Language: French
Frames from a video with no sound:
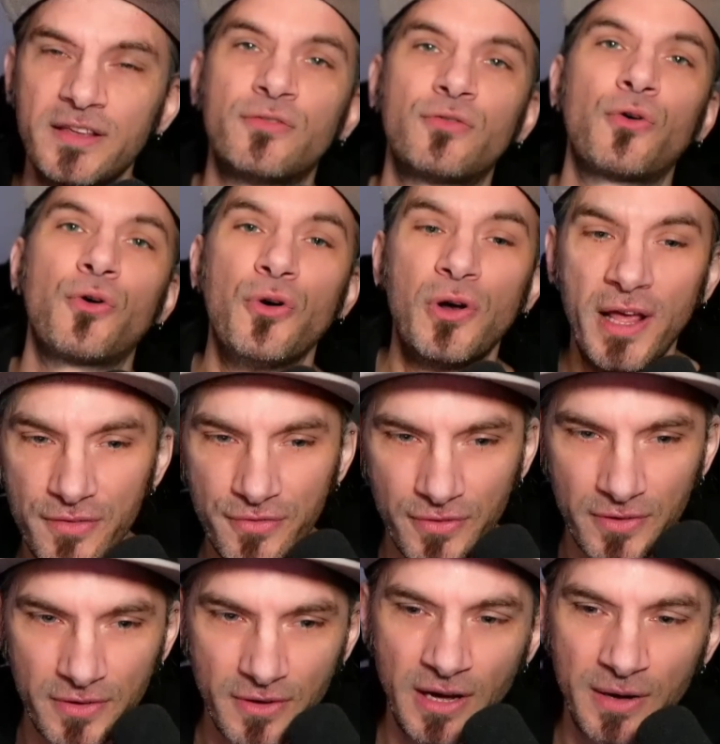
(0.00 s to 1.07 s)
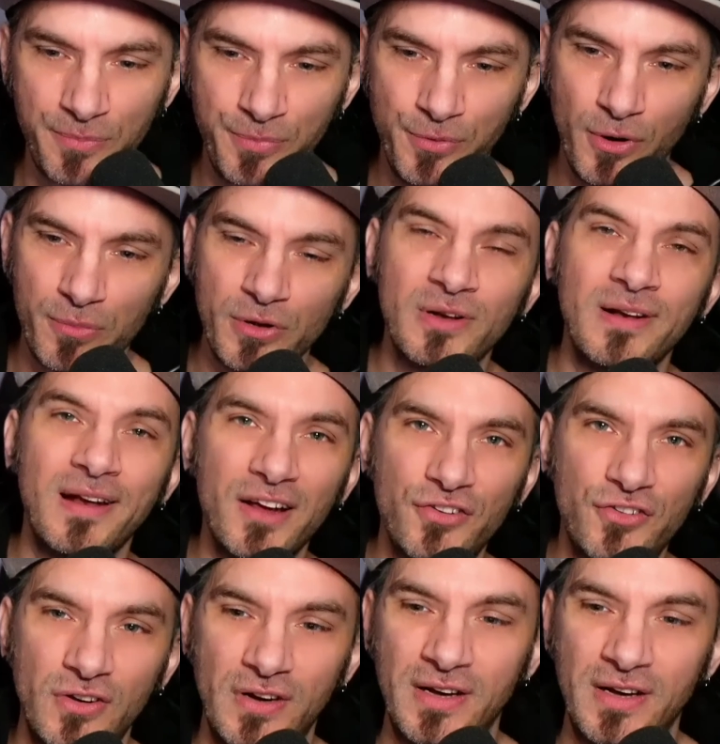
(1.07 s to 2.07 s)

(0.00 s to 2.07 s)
il se relève un peu en mode lâche